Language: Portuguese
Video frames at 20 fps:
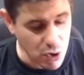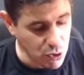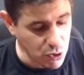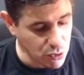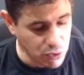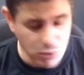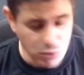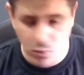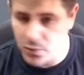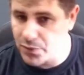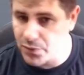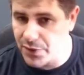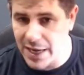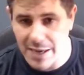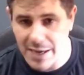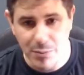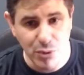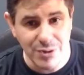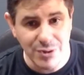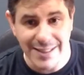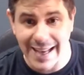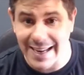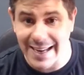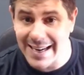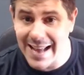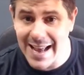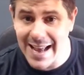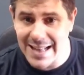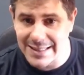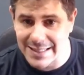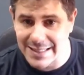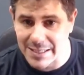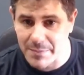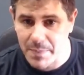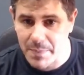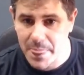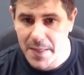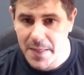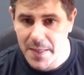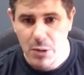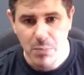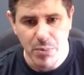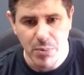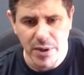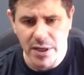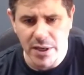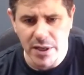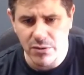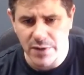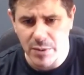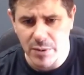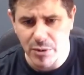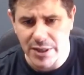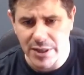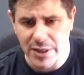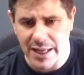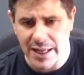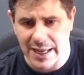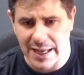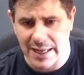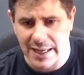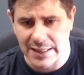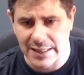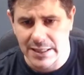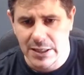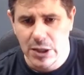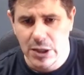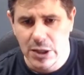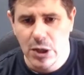não vai mudar nada. Por que, que não vai mudar nada?